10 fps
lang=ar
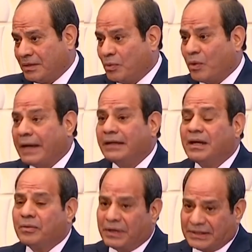
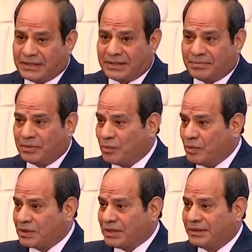ووعيناه كويس من
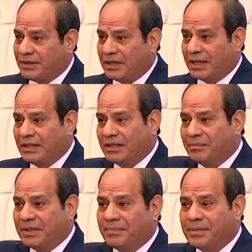هو صغير لغايه
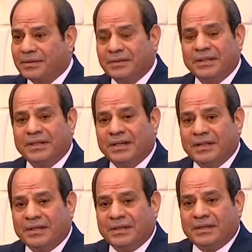لما يكبر
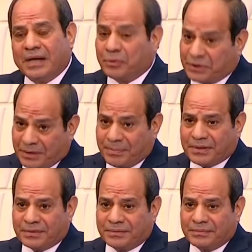او
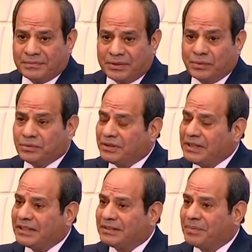تكبر النقطه
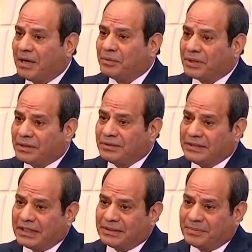دي هتبقى او النقاط
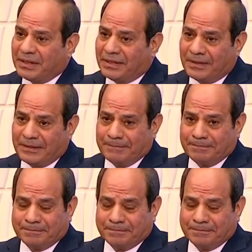دي هتبقى